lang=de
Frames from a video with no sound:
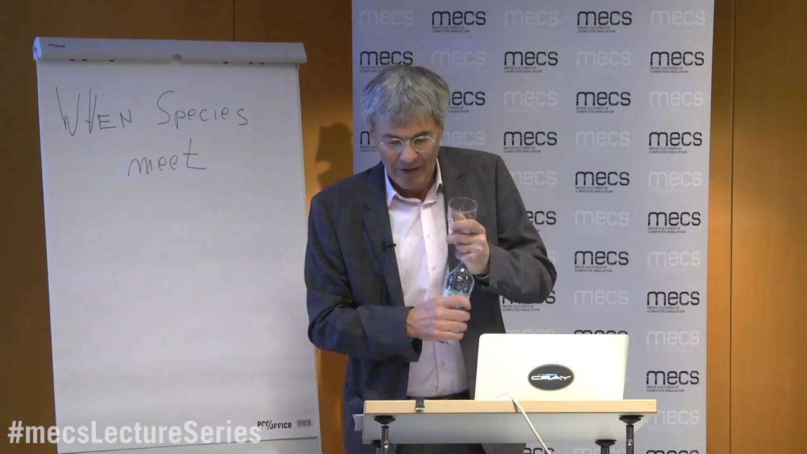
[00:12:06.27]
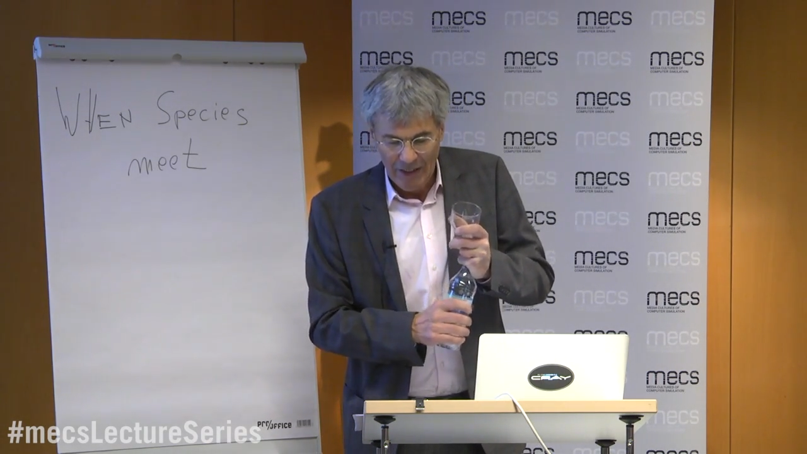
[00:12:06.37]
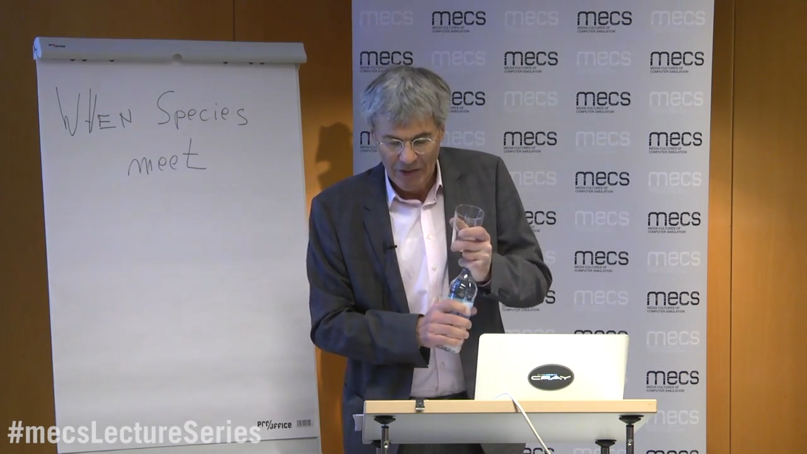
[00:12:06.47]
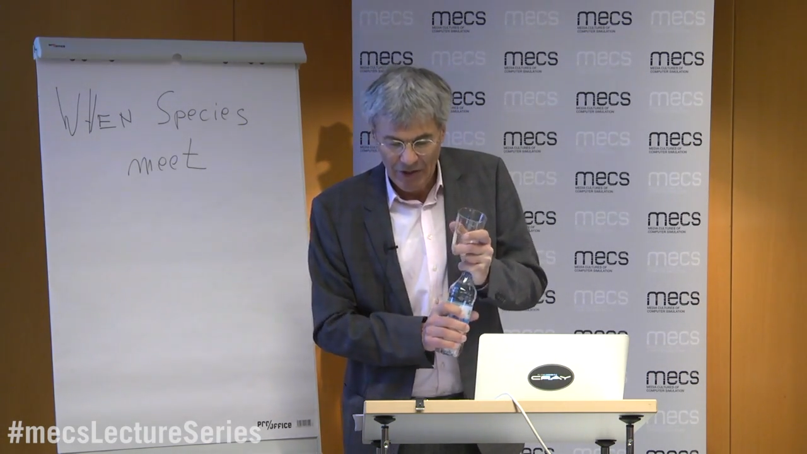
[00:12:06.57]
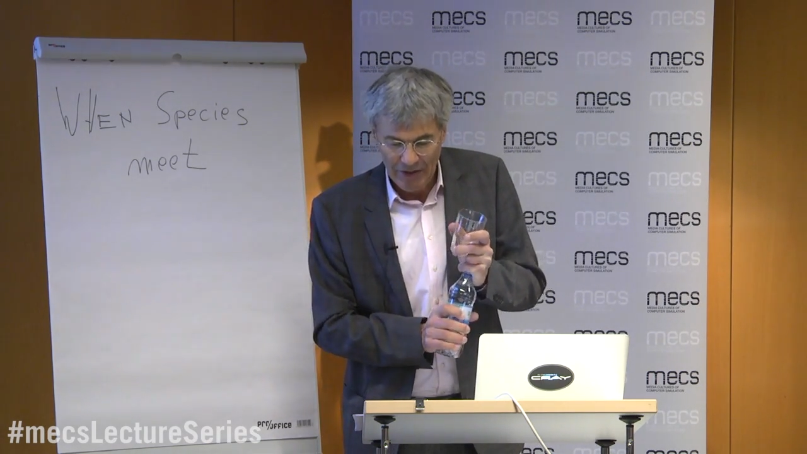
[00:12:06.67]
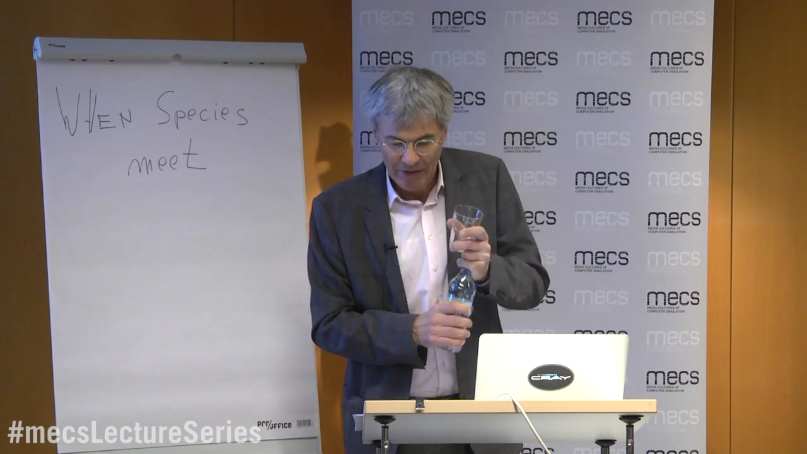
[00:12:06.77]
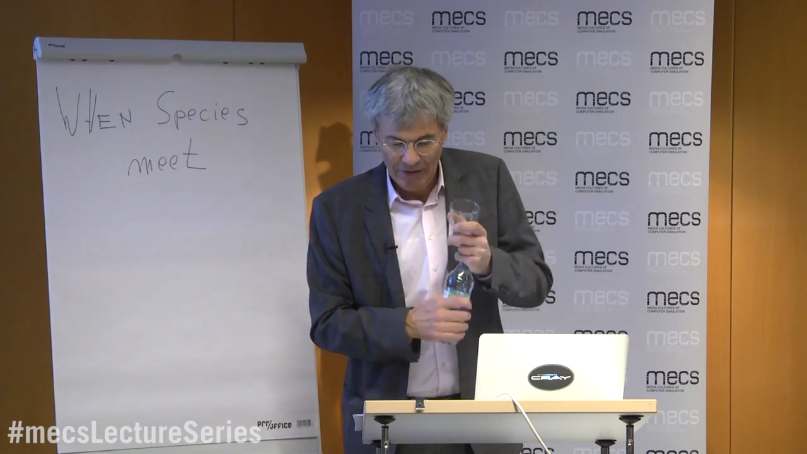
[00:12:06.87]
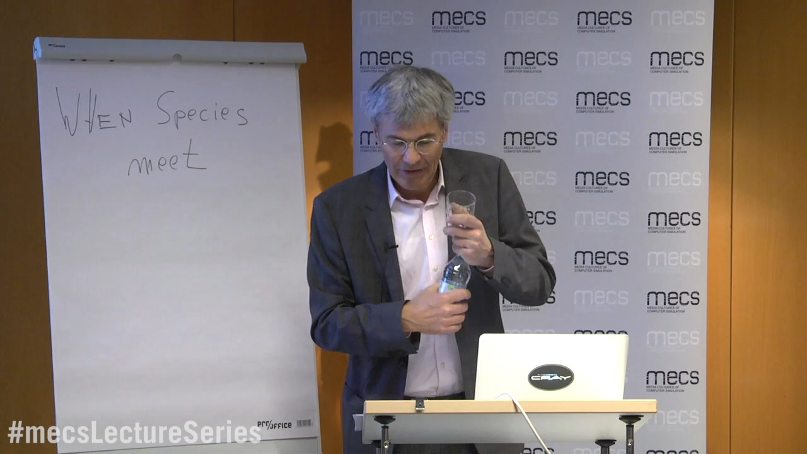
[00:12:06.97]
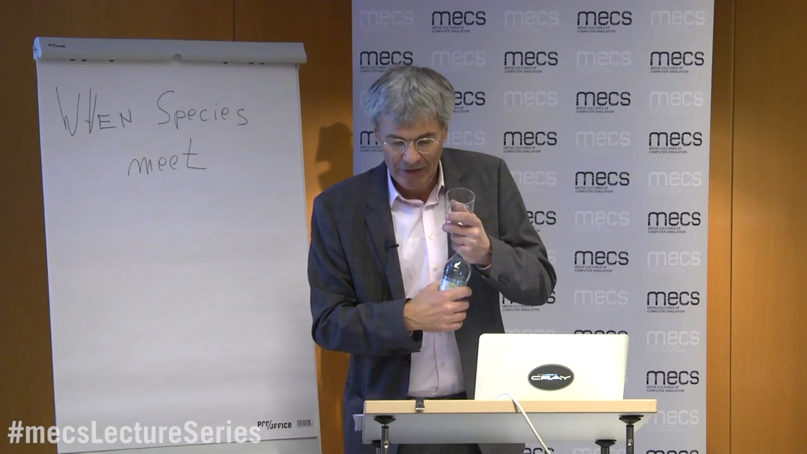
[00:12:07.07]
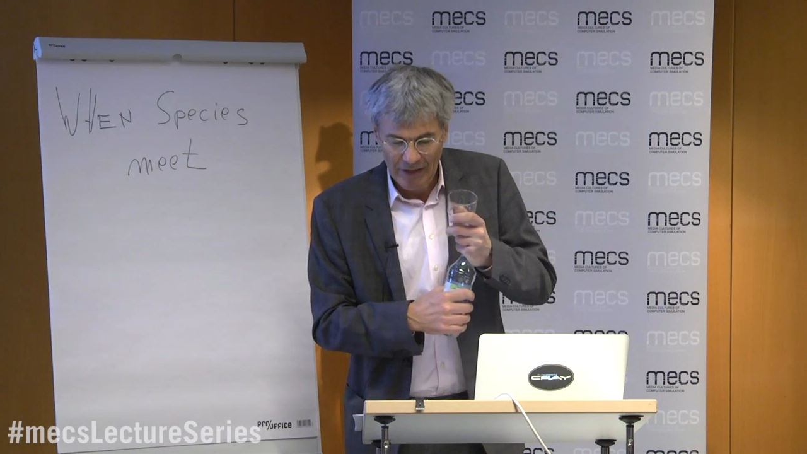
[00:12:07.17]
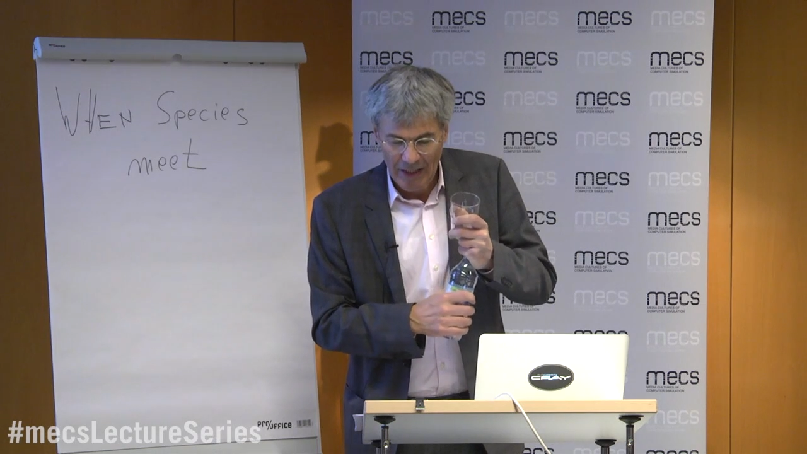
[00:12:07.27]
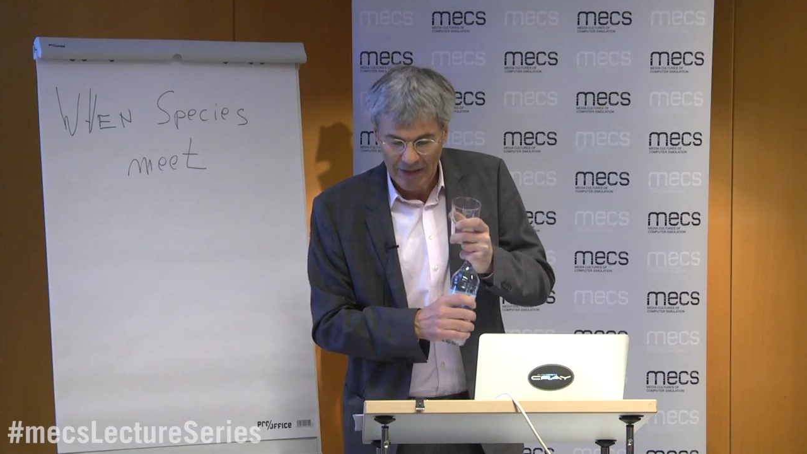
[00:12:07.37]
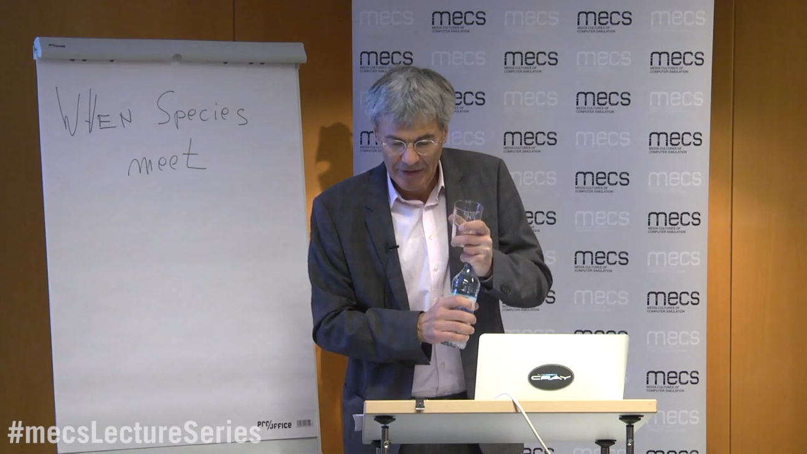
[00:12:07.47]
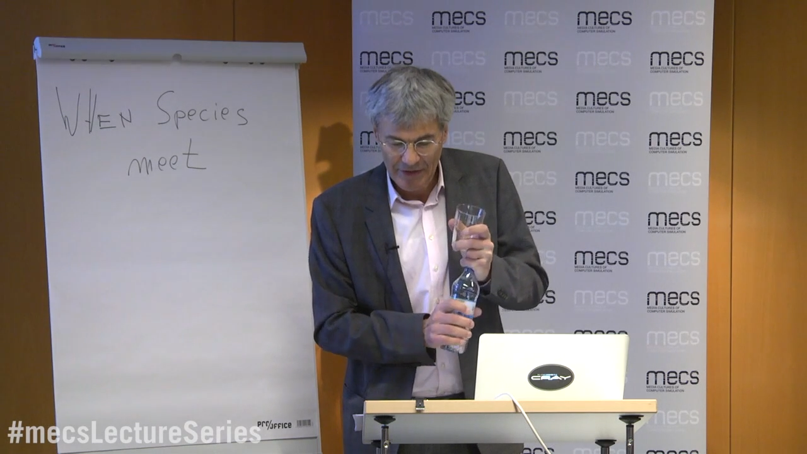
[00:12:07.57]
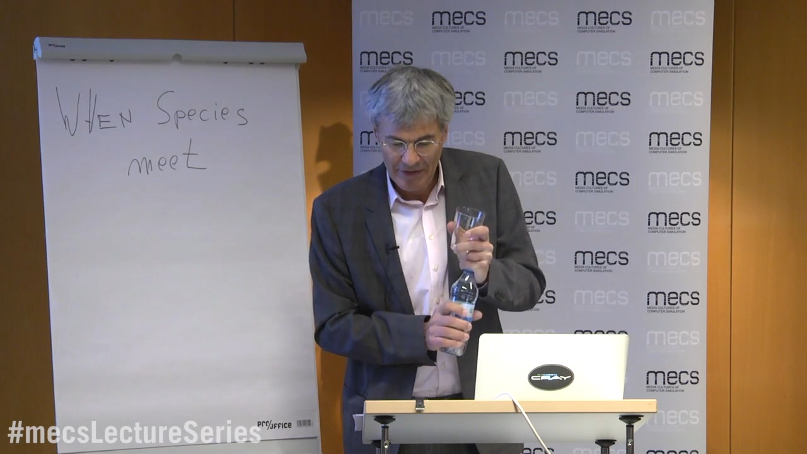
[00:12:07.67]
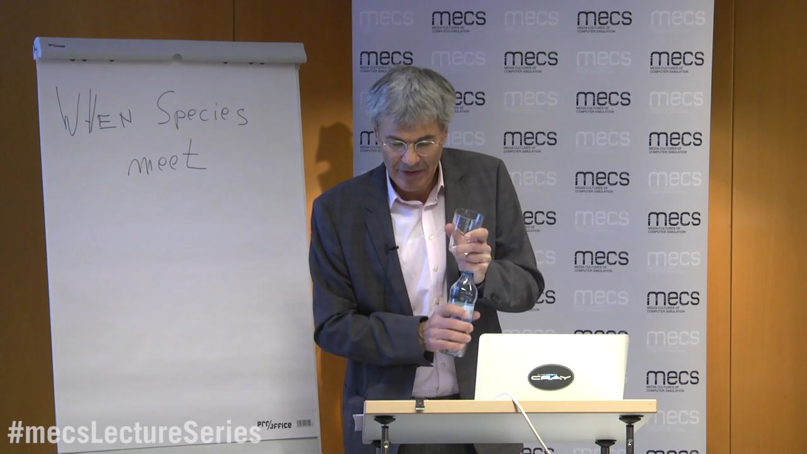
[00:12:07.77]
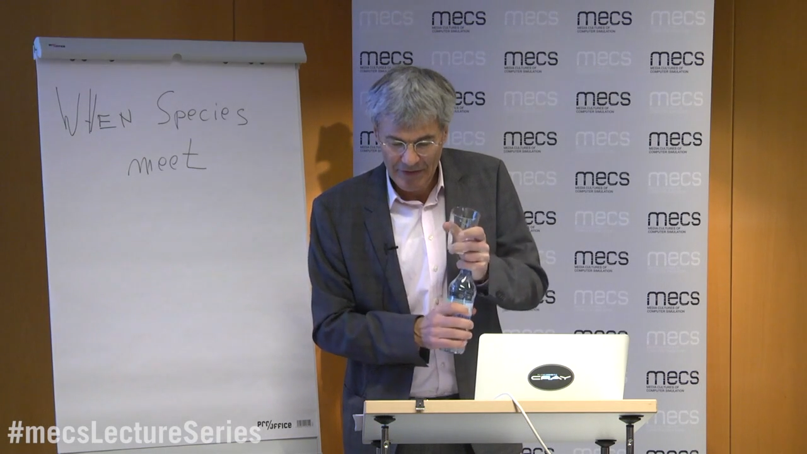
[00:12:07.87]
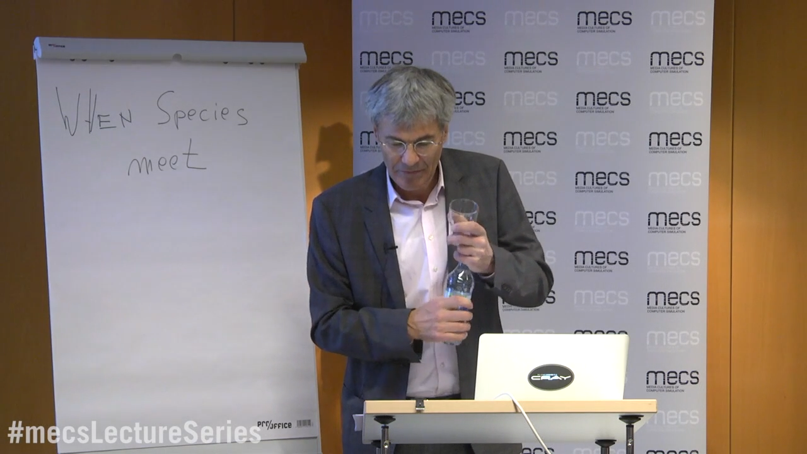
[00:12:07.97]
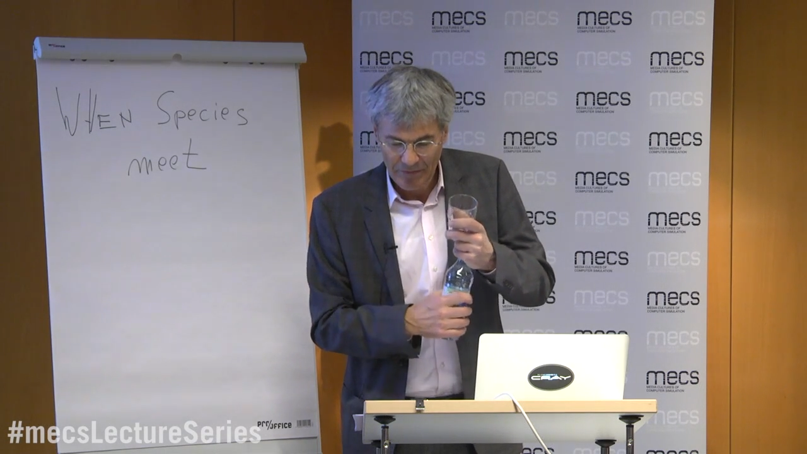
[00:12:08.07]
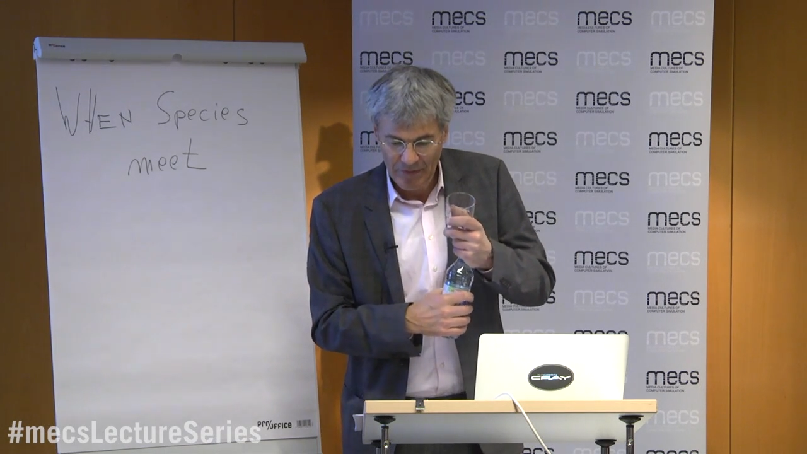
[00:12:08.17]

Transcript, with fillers: Rachel Carsons